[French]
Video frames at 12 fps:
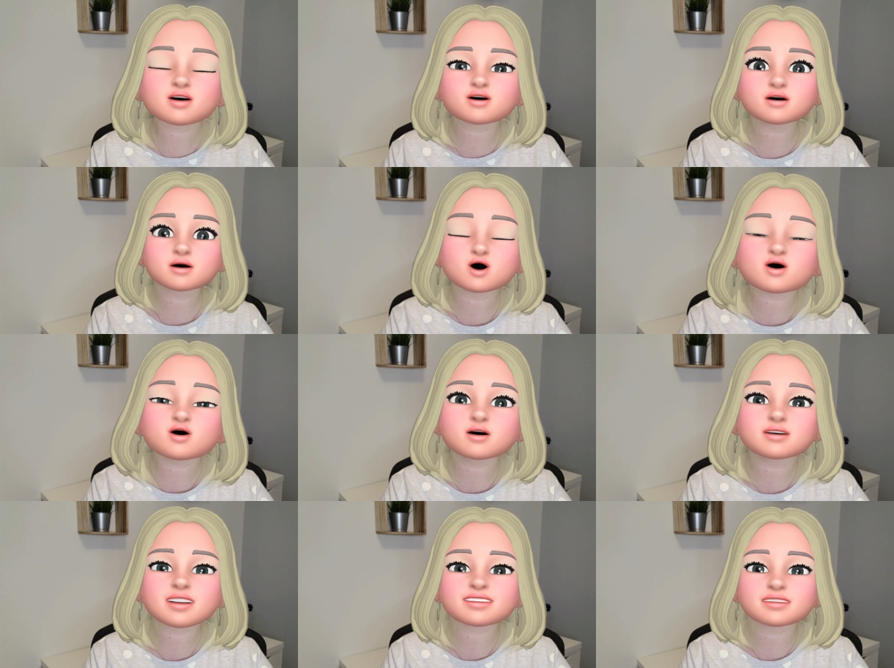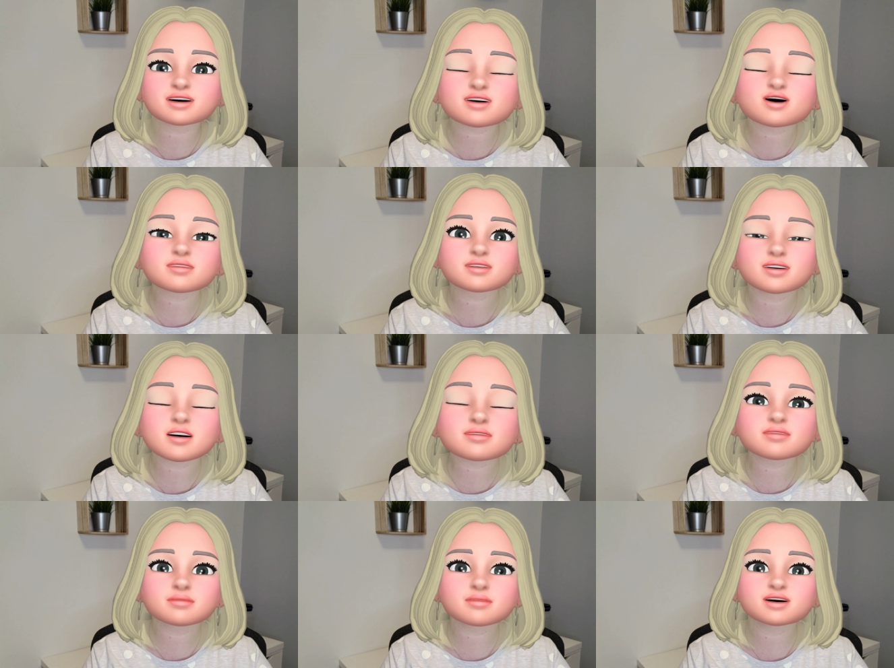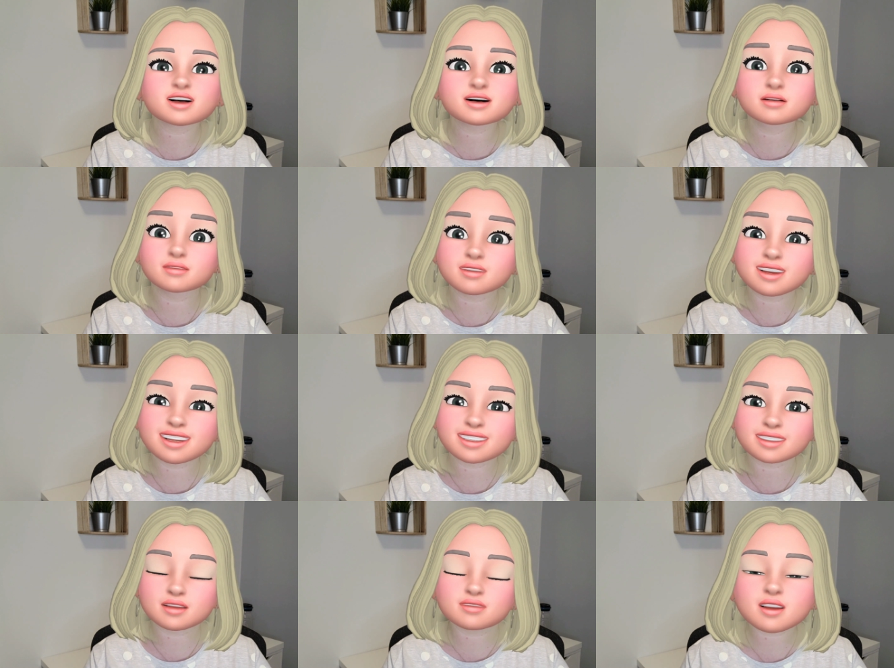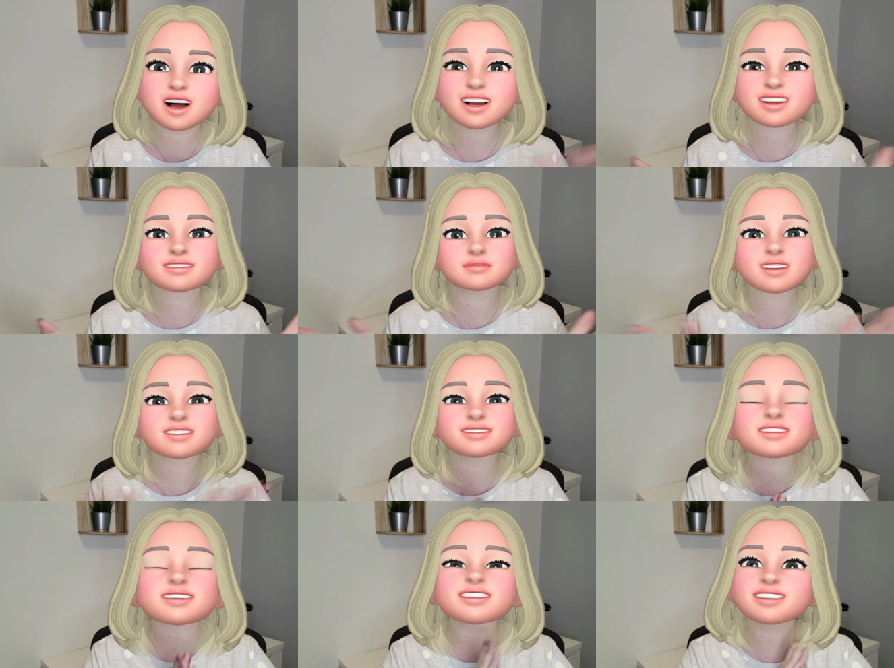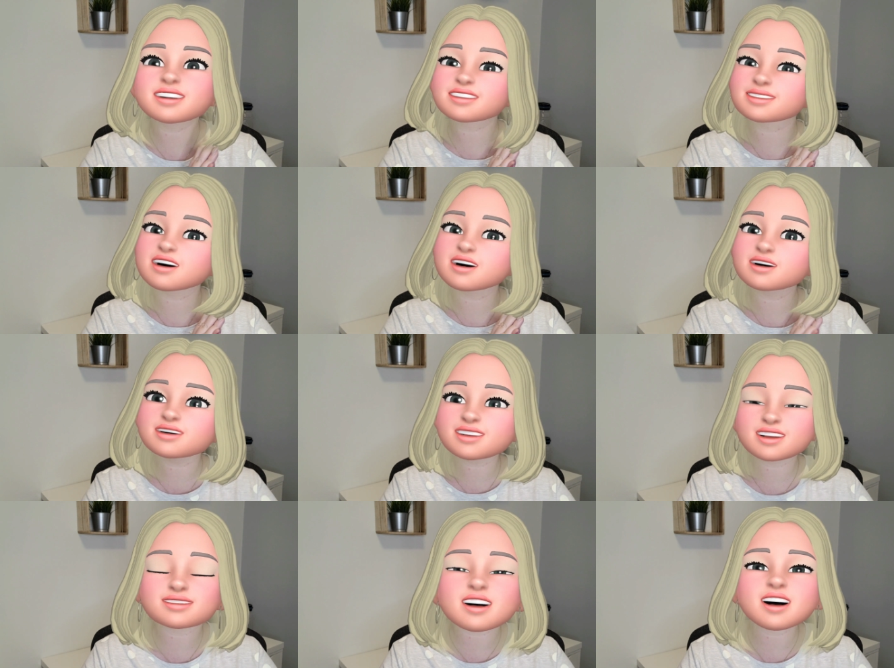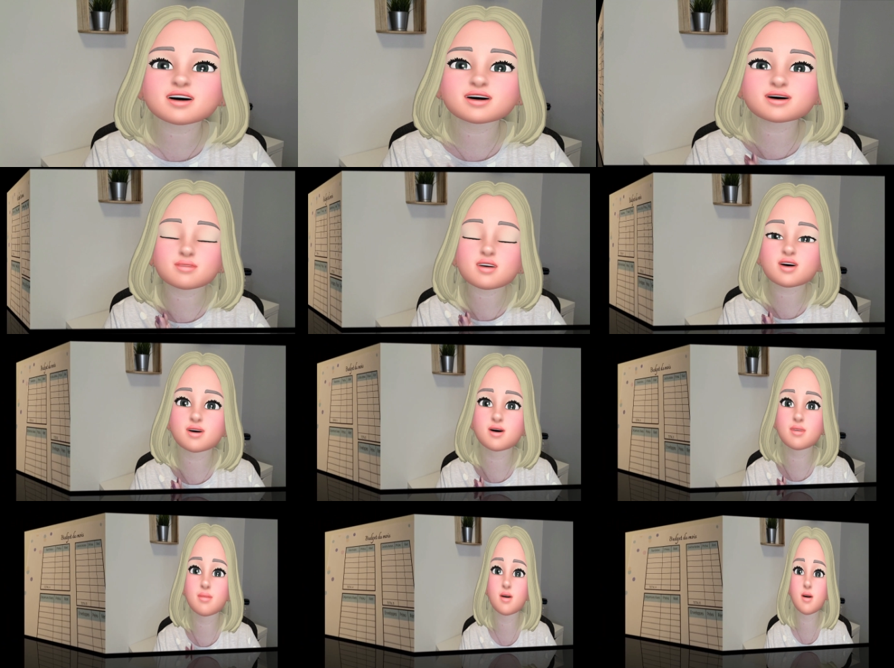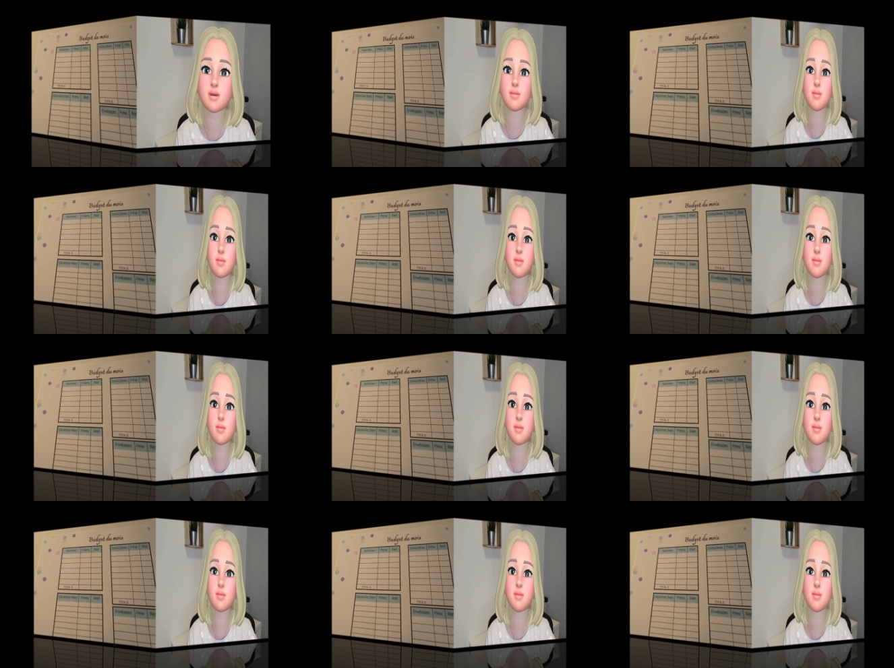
donc qu'on fasse ensemble ce fameux budget du mois de décembre. Allez, c'est parti, let's go, on y va, on se penche sur le bureau.